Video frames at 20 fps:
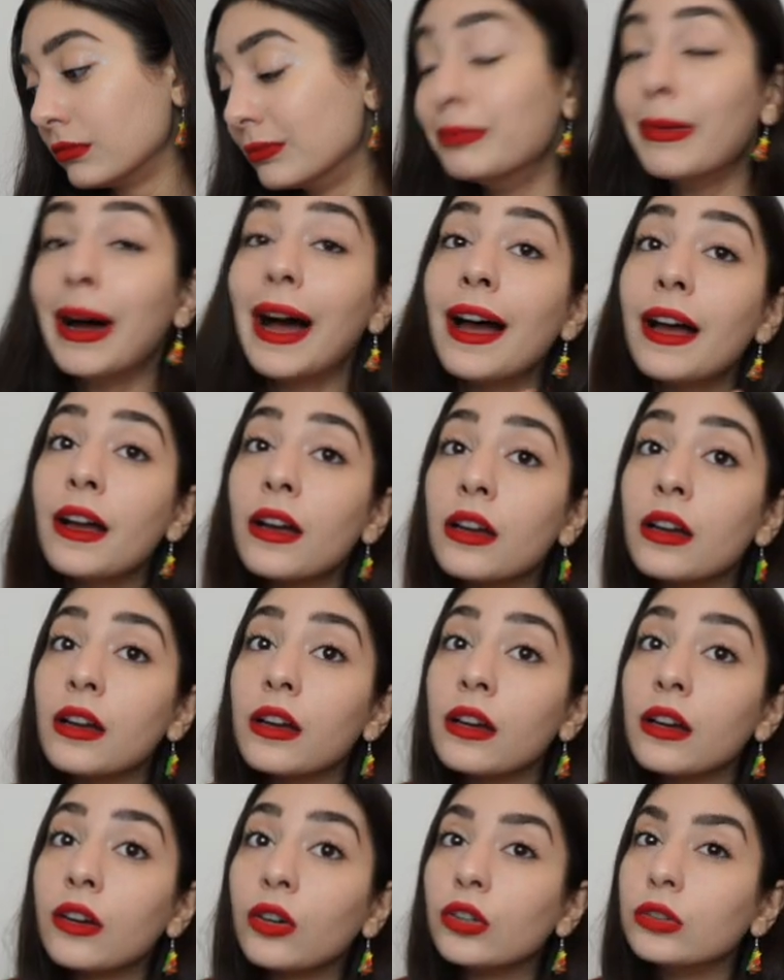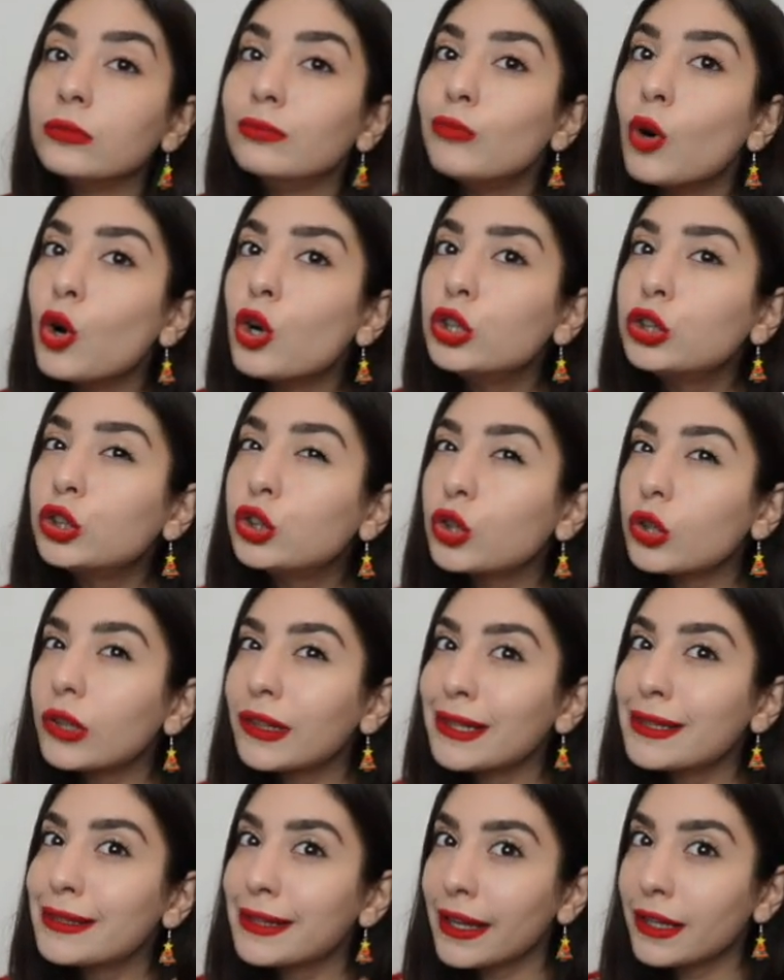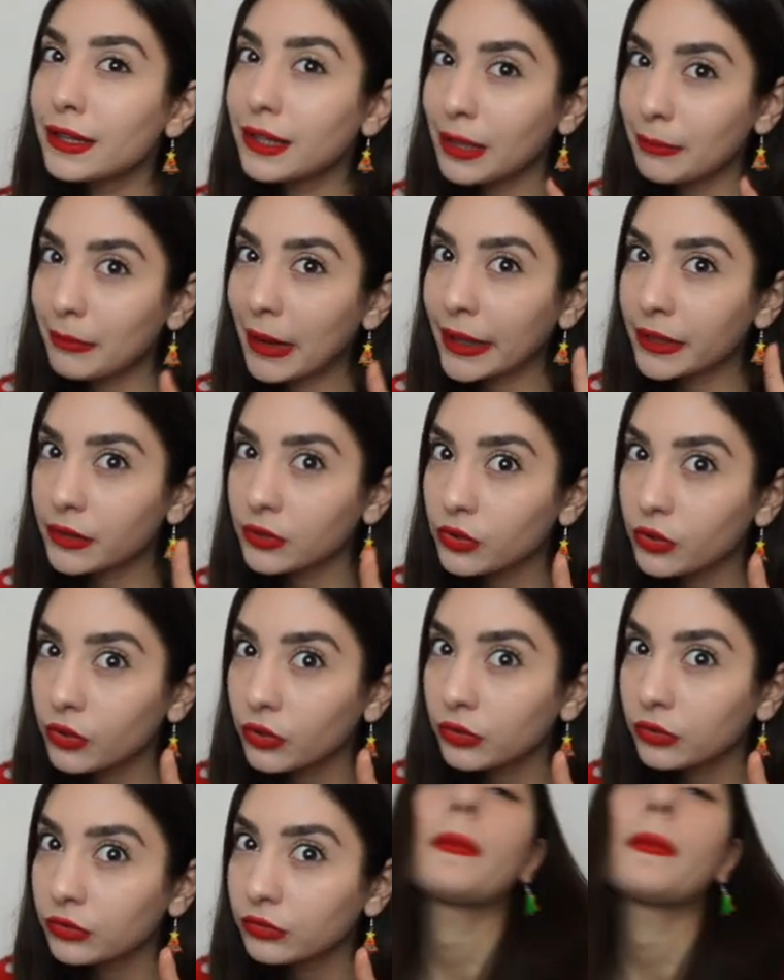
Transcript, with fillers: Ma con molto risentimento